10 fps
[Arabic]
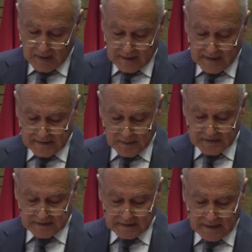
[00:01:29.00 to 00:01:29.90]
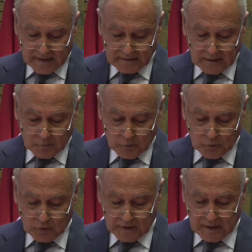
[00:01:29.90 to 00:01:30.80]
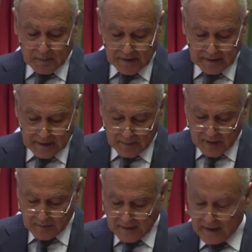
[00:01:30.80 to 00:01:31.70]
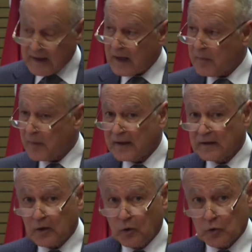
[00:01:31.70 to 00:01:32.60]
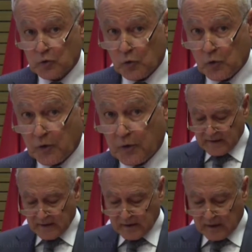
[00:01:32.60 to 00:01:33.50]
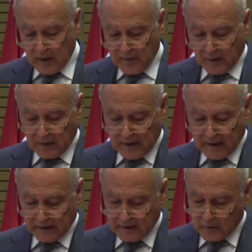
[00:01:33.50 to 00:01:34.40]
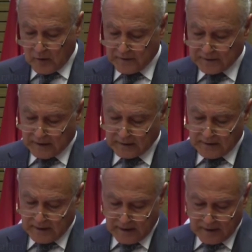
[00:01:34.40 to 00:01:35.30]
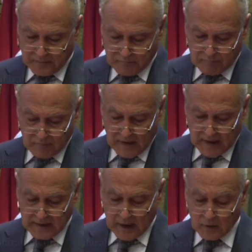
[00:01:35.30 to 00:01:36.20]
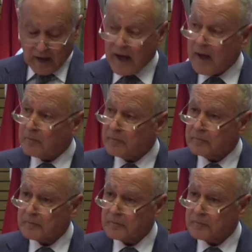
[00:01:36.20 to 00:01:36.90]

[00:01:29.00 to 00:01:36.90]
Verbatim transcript: ليس باستطاعتنا الوصول إلى بر الأمان إلا بمد الجسور الجسر الرابع والأخير وفي تقديري أنه الأهم